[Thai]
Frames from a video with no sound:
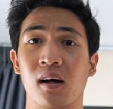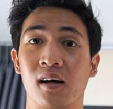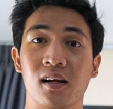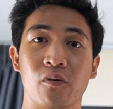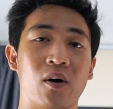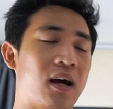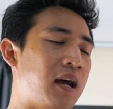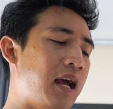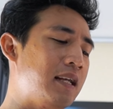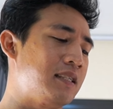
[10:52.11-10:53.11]
เออหรือว่า
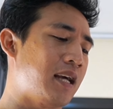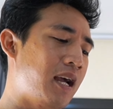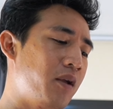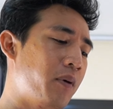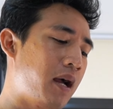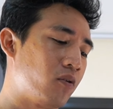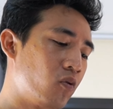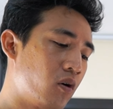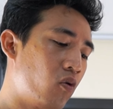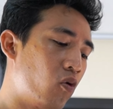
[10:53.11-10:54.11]
ใครใช้ผ่าน
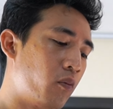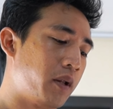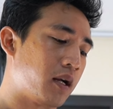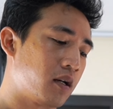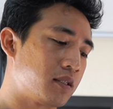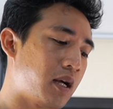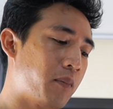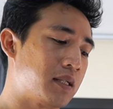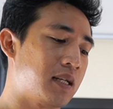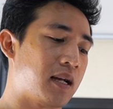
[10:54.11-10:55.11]
Google Home เนี่ยก็สา
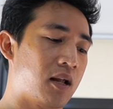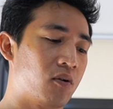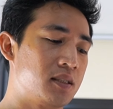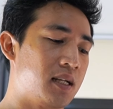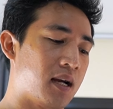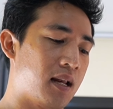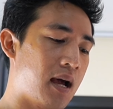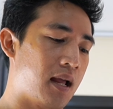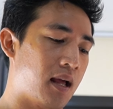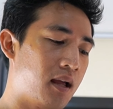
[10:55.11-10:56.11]
มารถสั่งงานด้วยเสียงได้